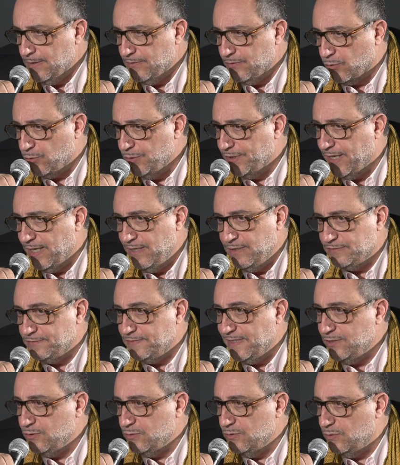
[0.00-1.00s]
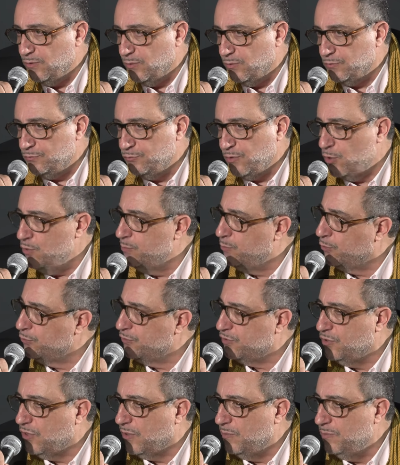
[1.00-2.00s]
dans lequel en fait on voit le
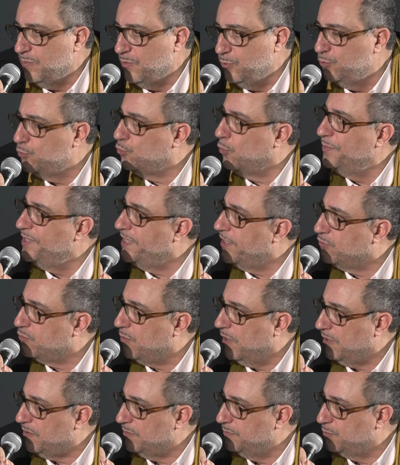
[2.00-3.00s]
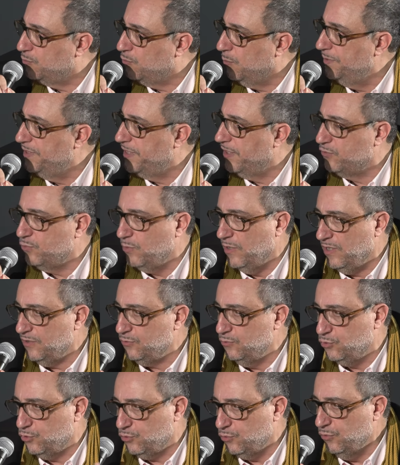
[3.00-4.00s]
monde comme une combinatoire, une
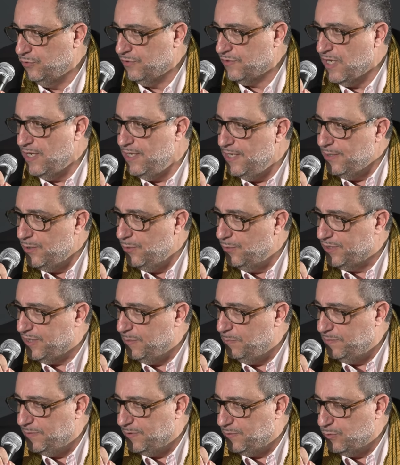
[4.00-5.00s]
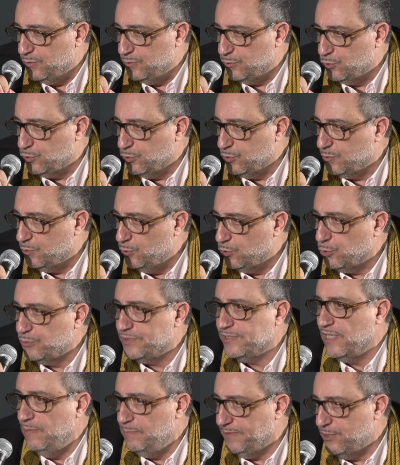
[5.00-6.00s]
combinatoire de choses, euh, de,
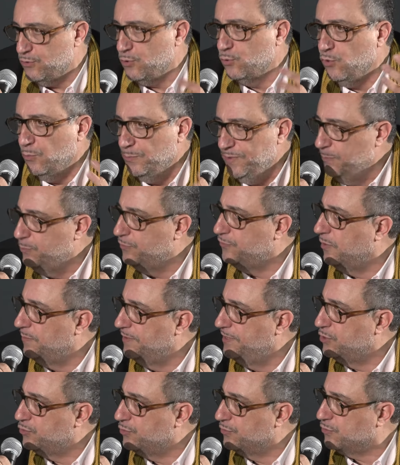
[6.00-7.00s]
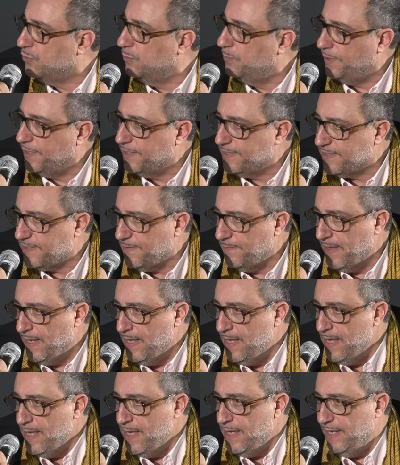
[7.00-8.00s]
choses simples qui se combinent pour former des choses complexes.
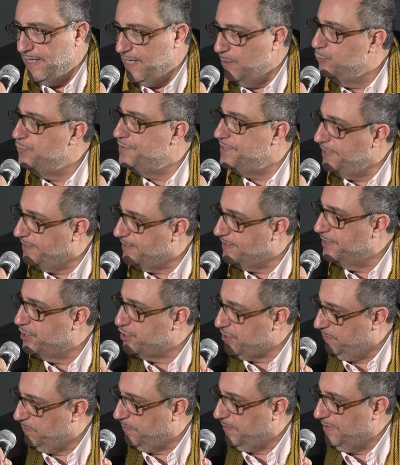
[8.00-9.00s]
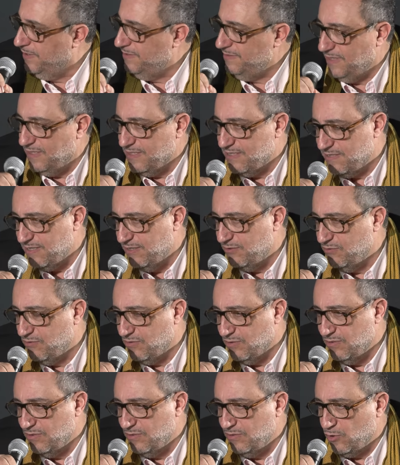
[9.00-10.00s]
Et la musique n'échappe pas à
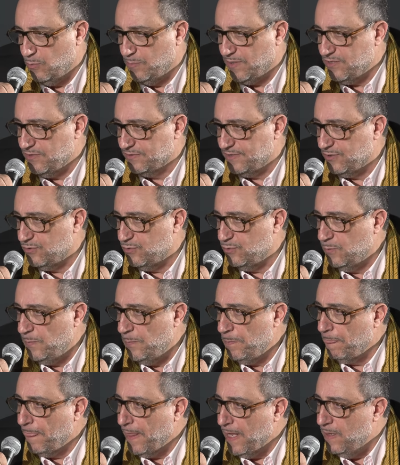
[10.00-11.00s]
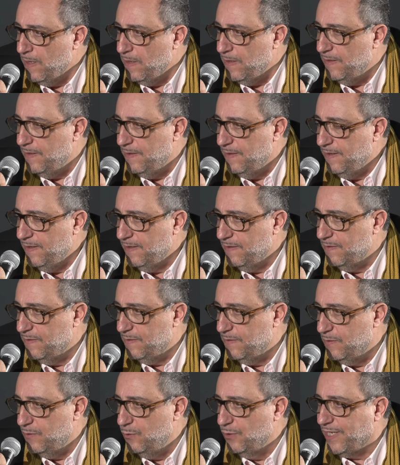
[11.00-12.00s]
cette représentation, et
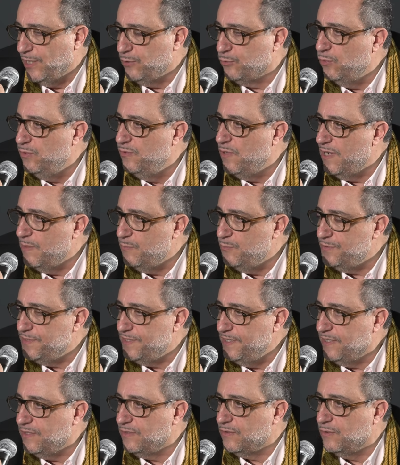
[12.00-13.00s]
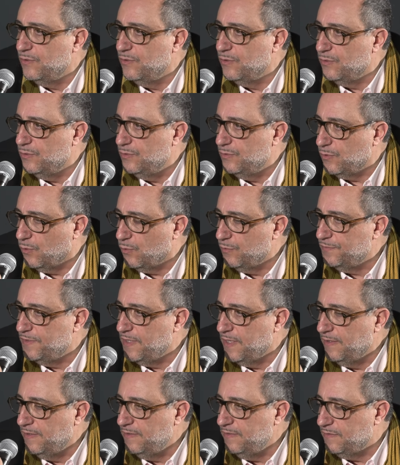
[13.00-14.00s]
le calcul de la musique
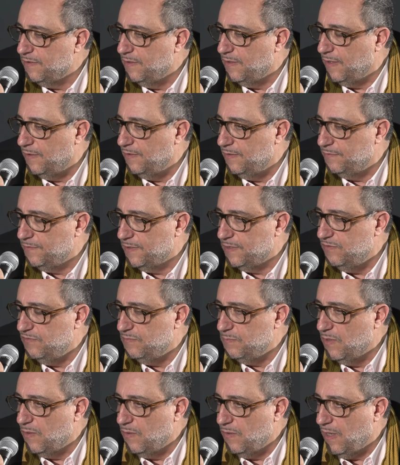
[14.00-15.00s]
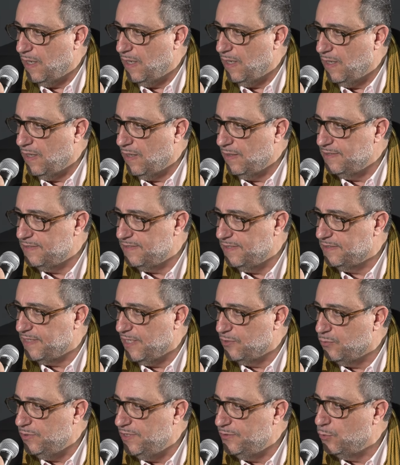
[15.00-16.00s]
revient effectivement à essayer de
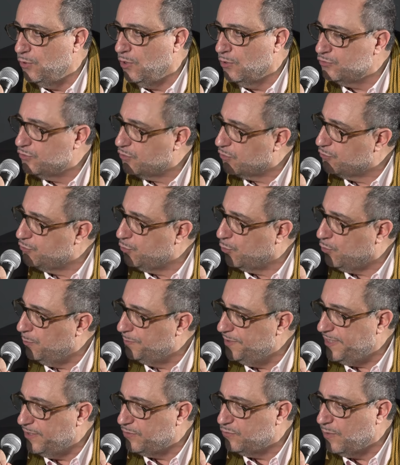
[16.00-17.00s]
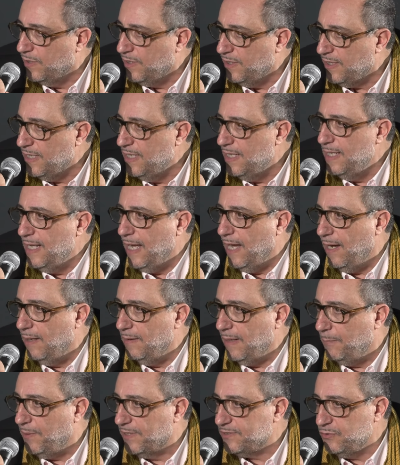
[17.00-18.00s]
calculer de grandes structures combinatoires
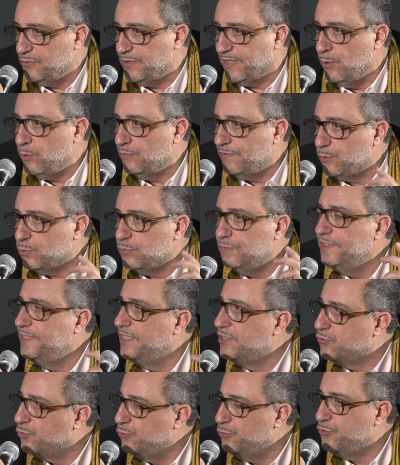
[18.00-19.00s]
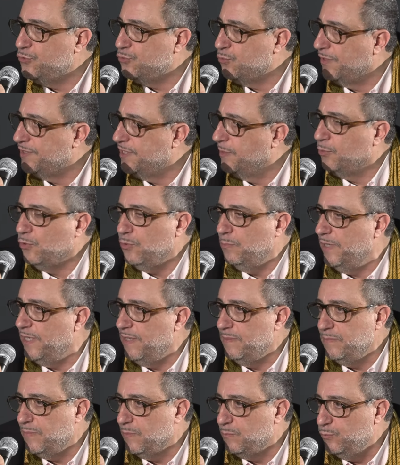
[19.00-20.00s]
à partir desquelles on va trouver des solutions à des
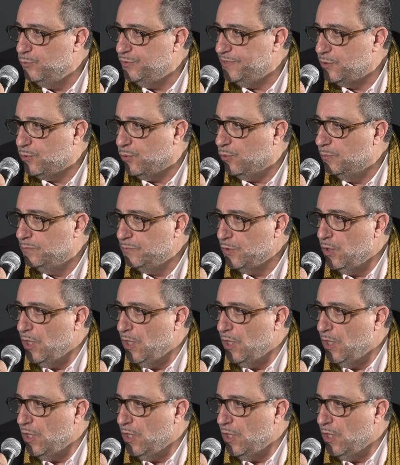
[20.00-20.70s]
problèmes musicaux.